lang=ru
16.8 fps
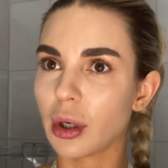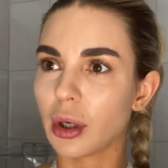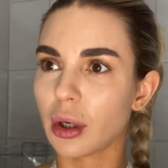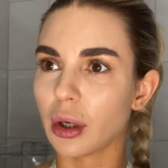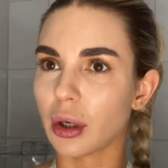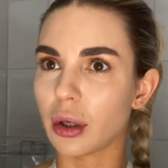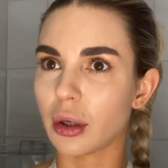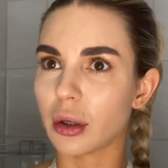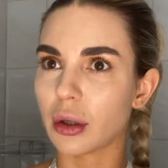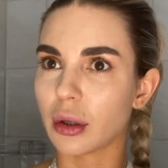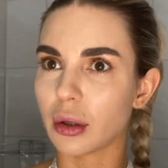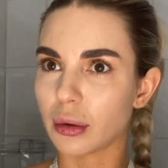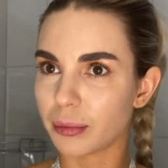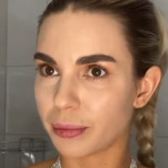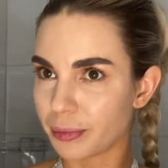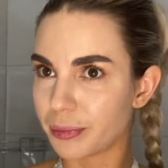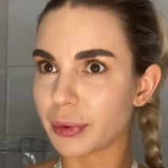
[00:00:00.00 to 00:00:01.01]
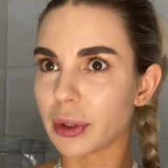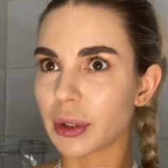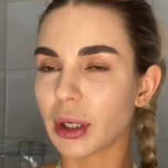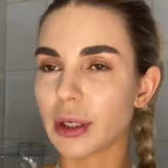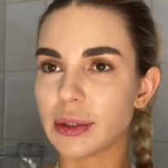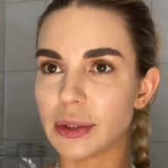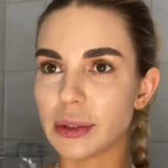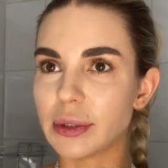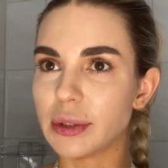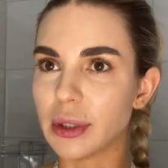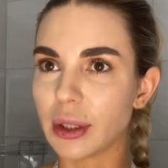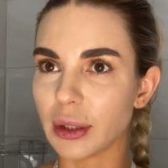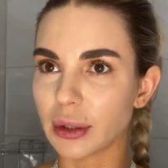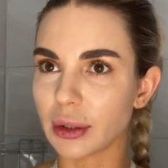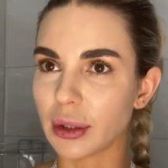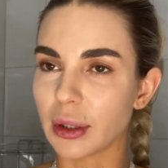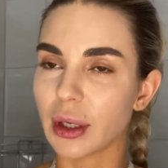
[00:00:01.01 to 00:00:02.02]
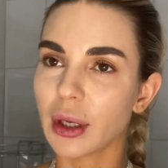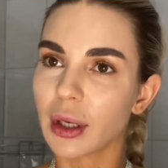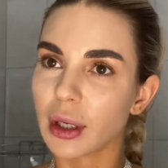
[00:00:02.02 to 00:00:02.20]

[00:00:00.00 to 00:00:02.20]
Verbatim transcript: а, приходить деньги.